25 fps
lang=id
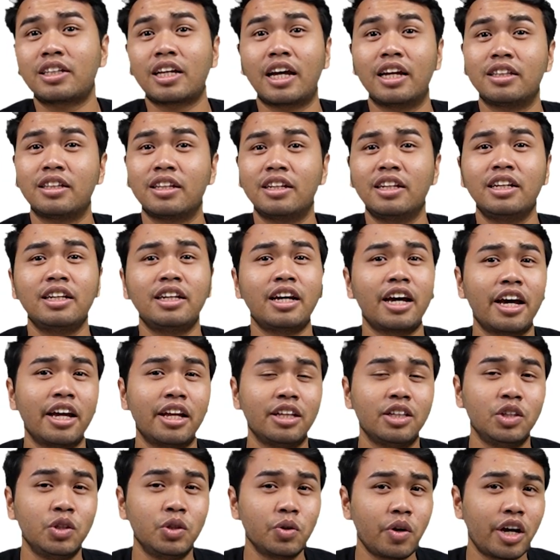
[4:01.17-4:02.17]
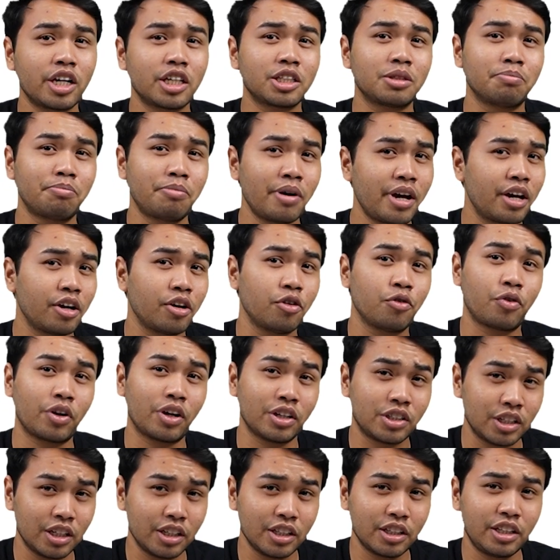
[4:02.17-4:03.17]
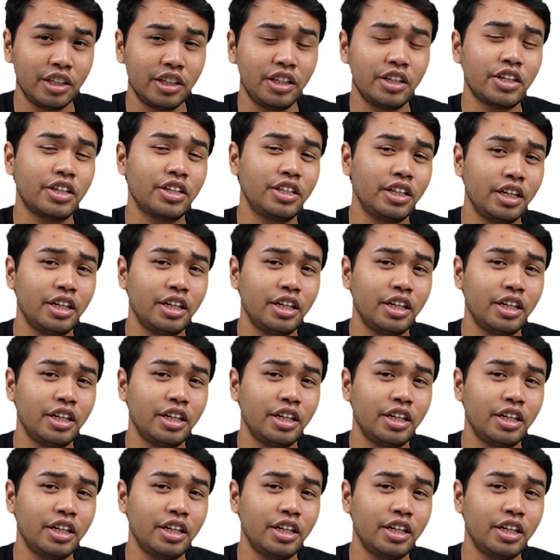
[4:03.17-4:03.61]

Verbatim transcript: Tightening and US Bank Fragility